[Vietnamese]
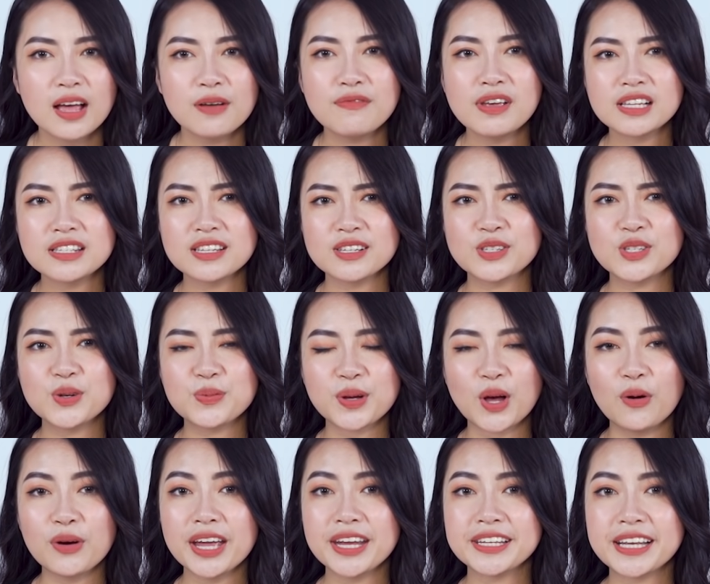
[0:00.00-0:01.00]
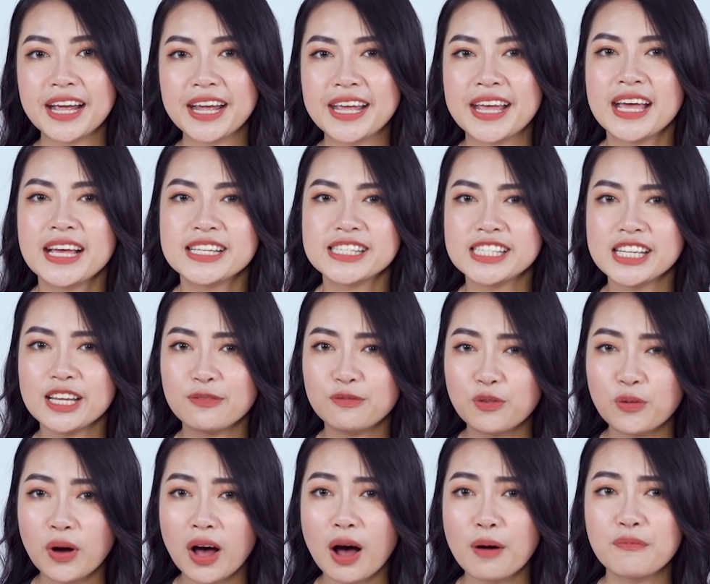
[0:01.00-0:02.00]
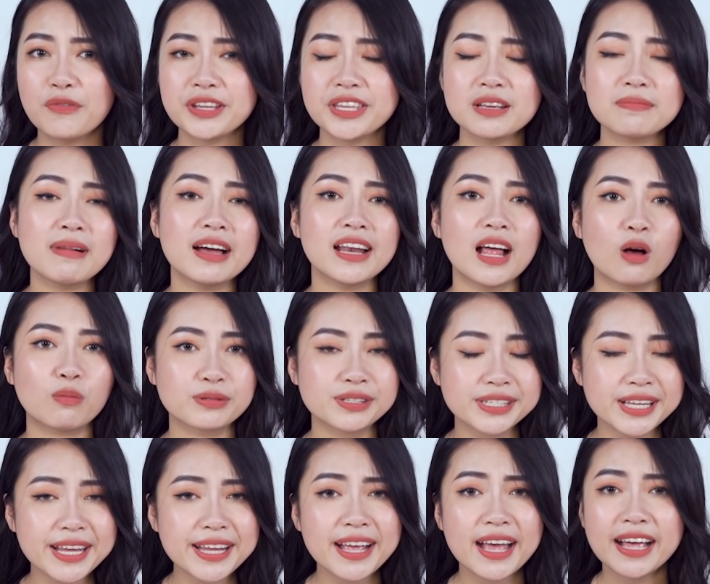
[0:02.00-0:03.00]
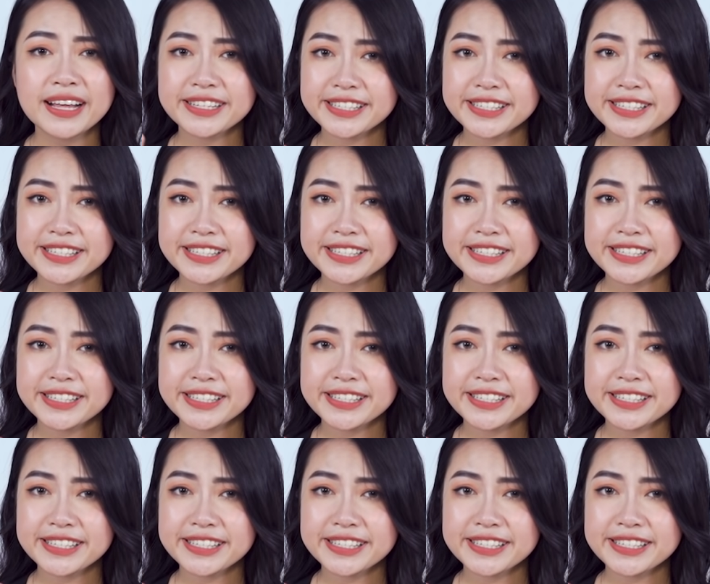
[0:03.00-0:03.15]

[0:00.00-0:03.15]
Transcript: Việc sử dụng cấu hình này chỉ phù hợp với những bạn học sinh,